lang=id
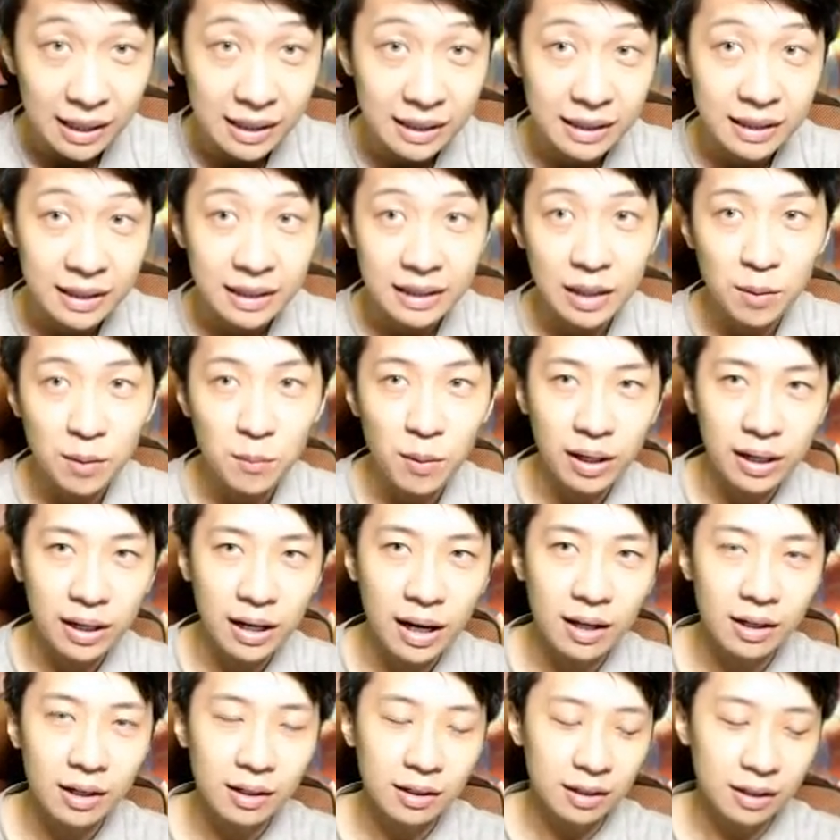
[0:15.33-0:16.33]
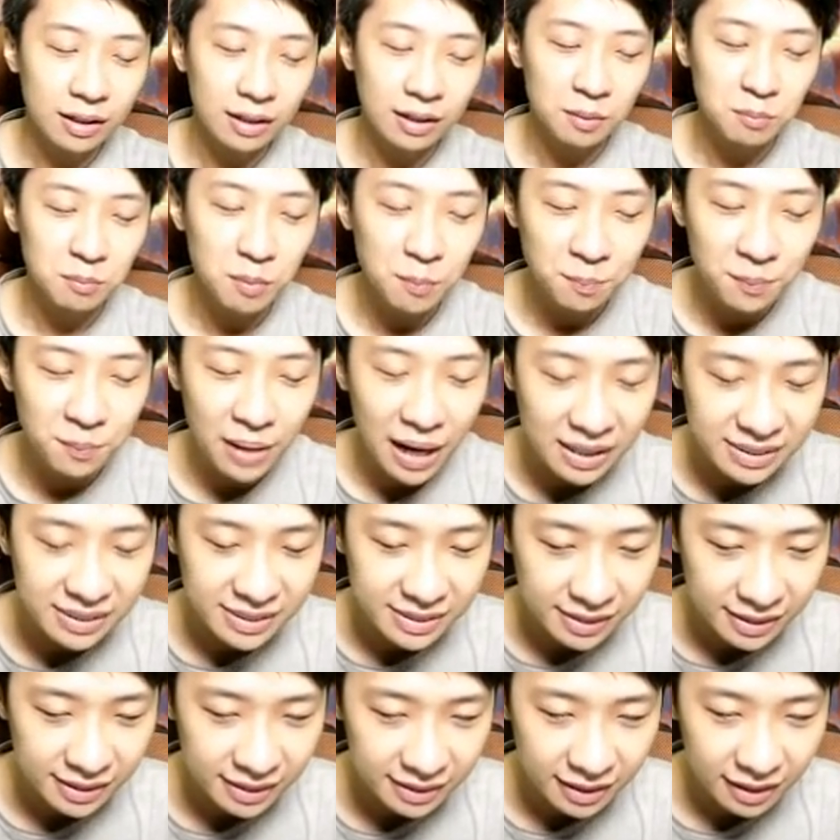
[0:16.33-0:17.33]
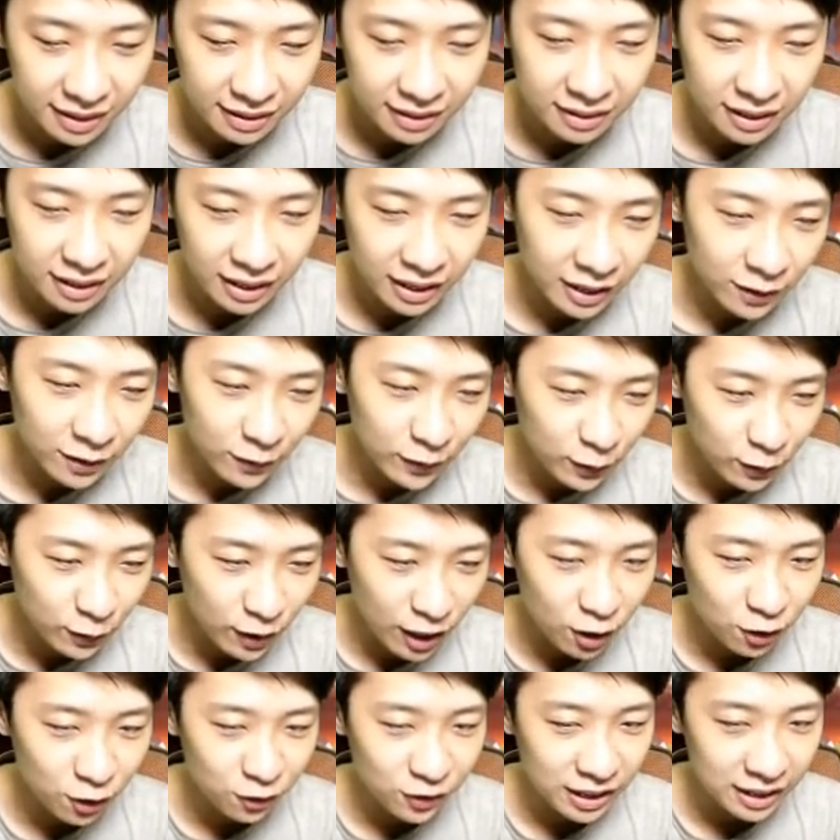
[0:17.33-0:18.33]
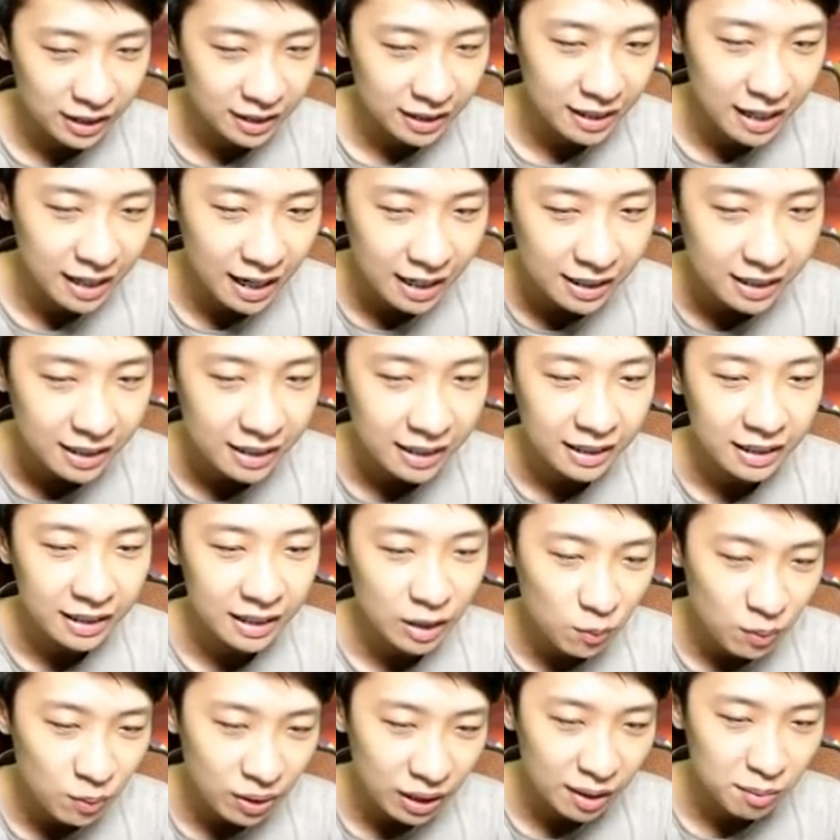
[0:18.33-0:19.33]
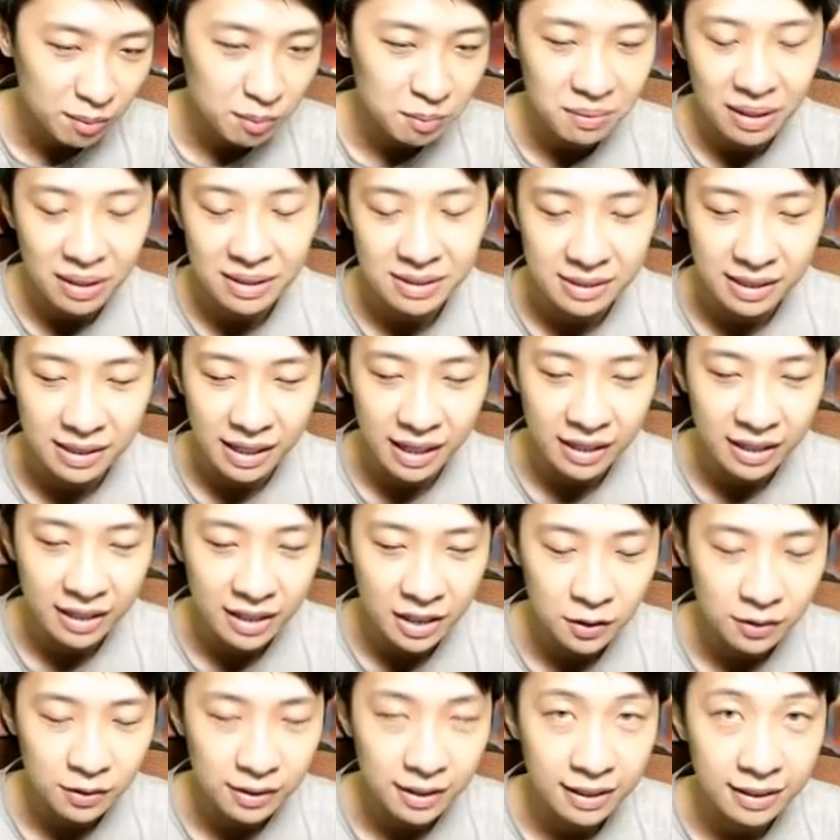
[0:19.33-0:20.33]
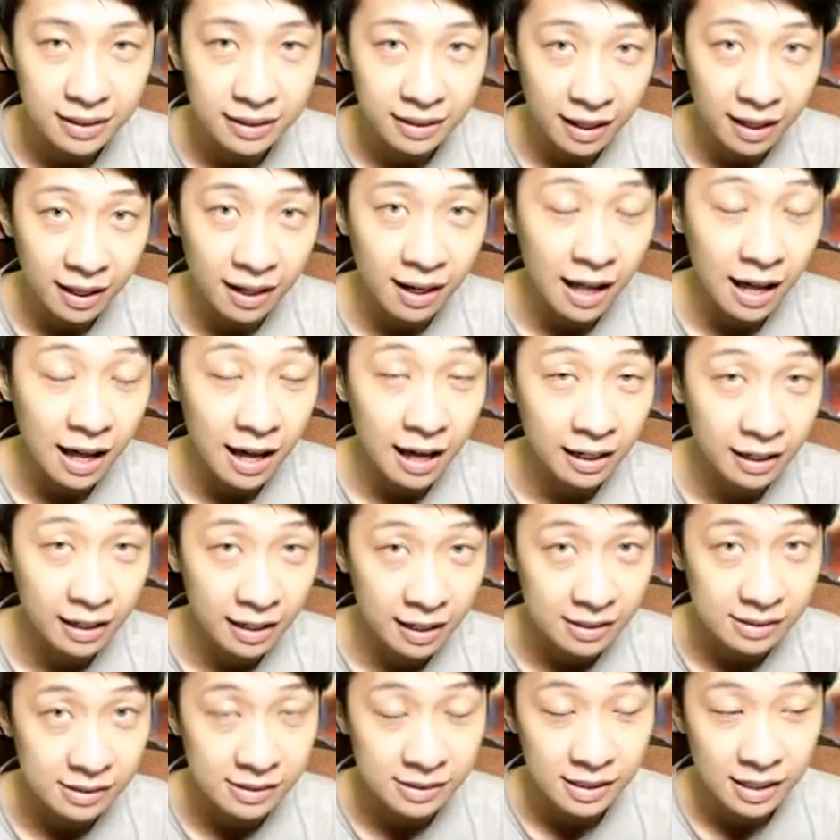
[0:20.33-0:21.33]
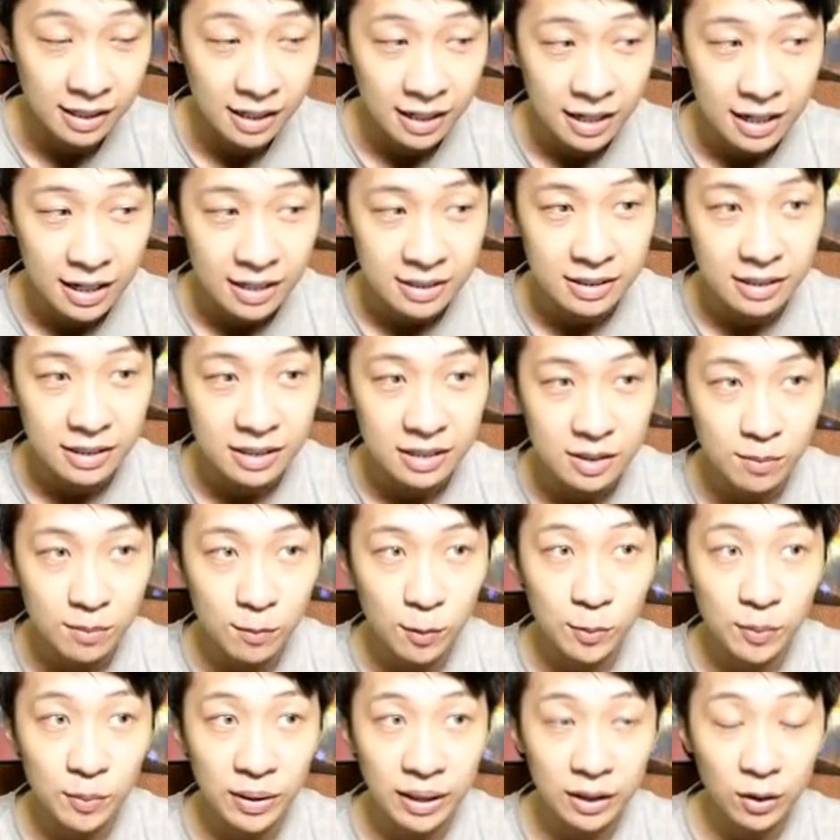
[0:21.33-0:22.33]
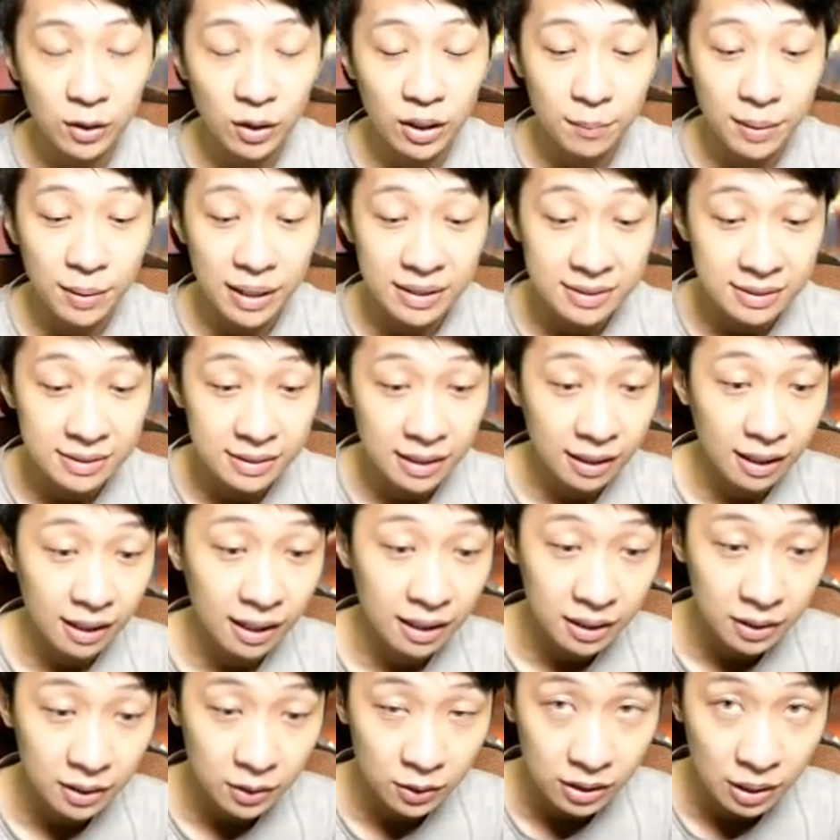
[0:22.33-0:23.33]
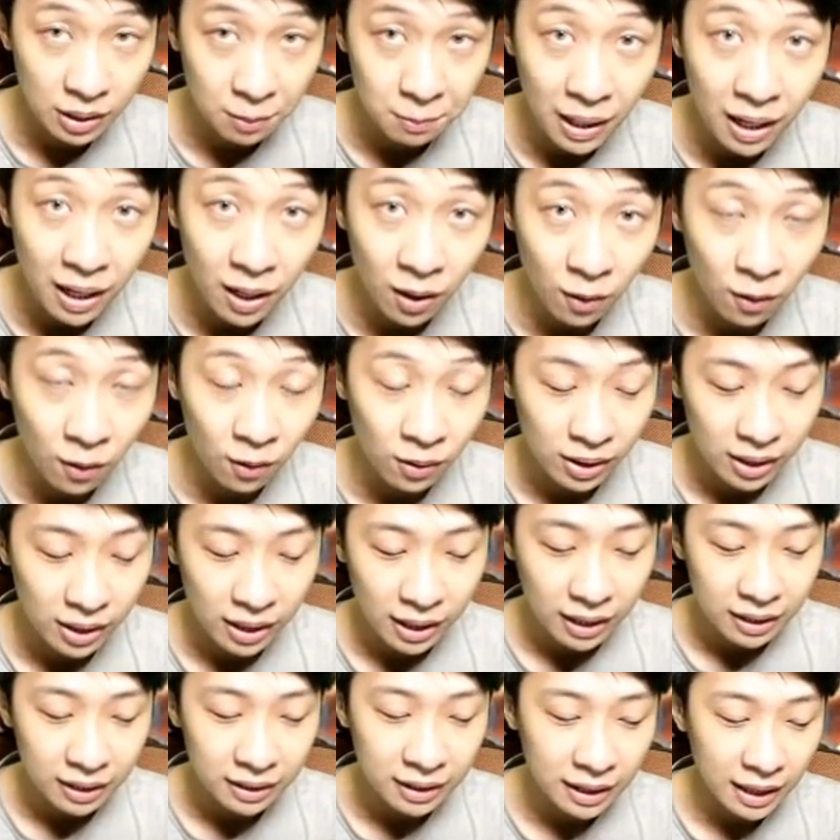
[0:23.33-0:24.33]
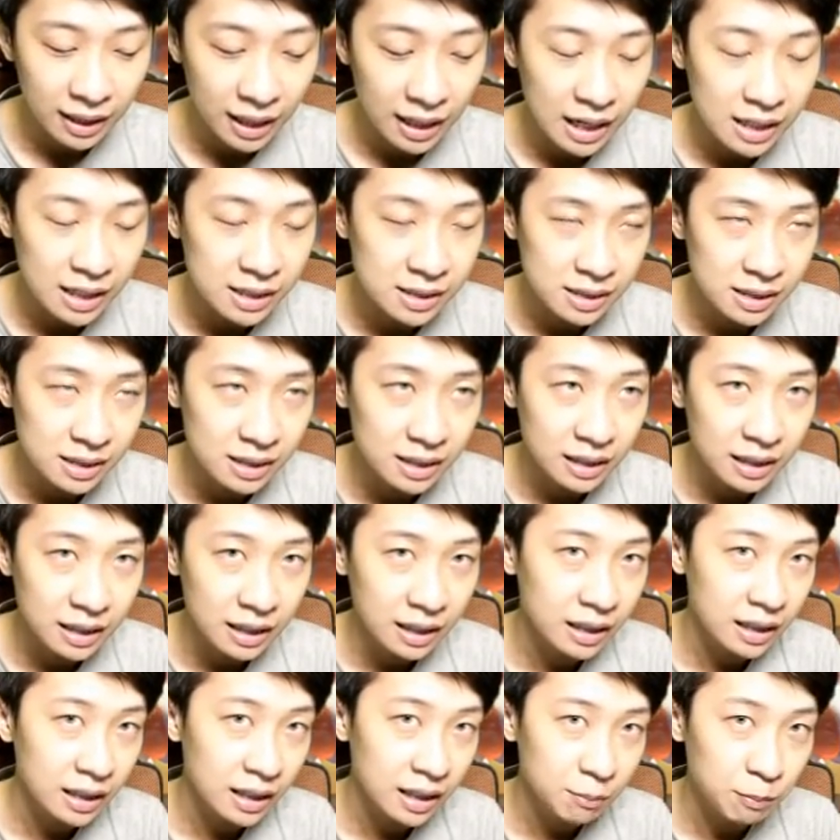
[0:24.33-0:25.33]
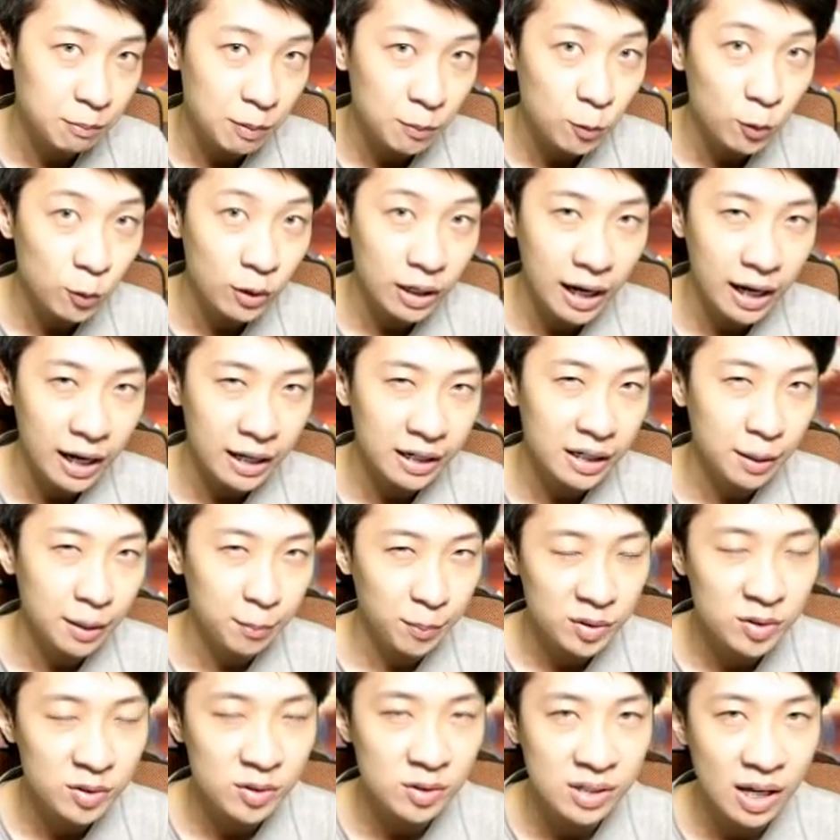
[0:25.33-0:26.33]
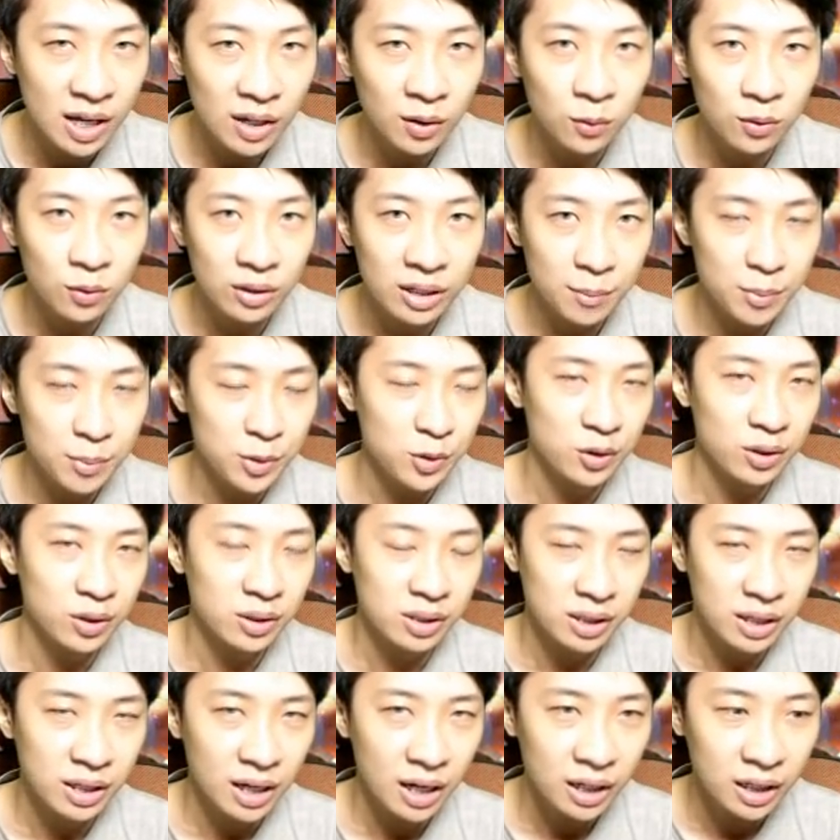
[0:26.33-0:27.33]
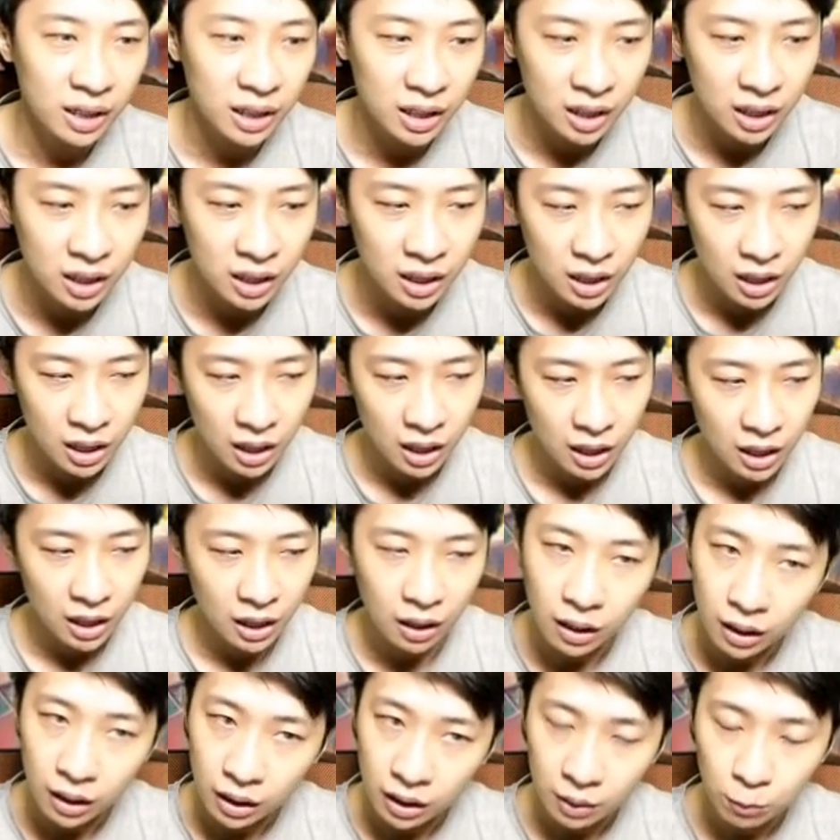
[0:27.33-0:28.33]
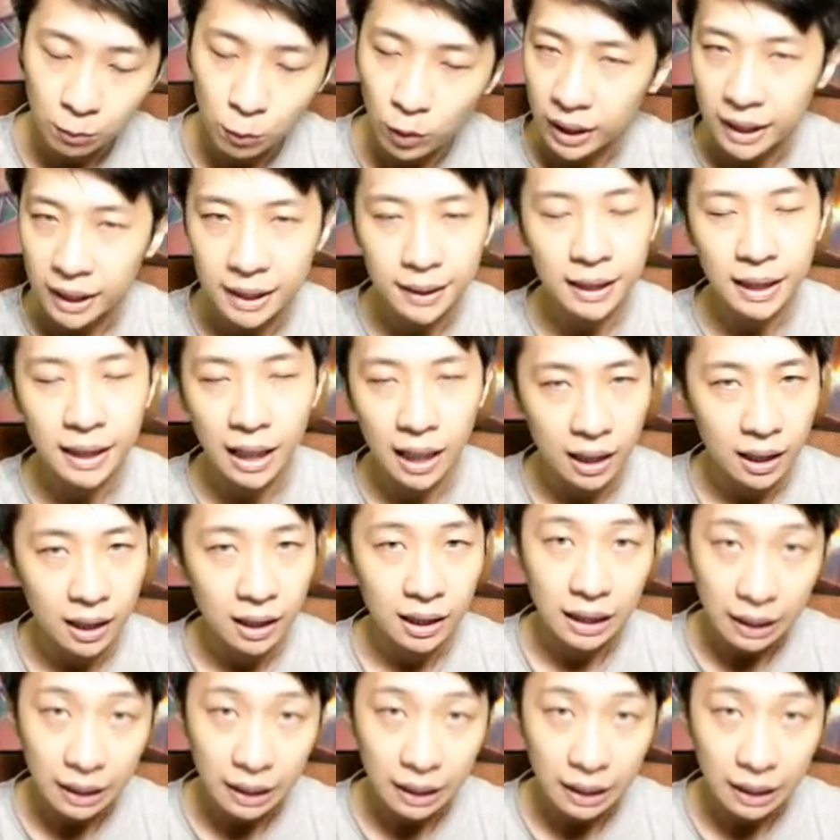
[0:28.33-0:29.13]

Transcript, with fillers: ini kita bakal uh, membahas cerita tentang hero-hero AoV lagi Kali ini kita bakal membahas legionnya Tel Anas Jadi sebelumnya kita udah bahas tentang legionnya Maloh Dan ada sedikit pembukaan di episode 1, di episode ketiga ini Eh, uh, bukan ketiga,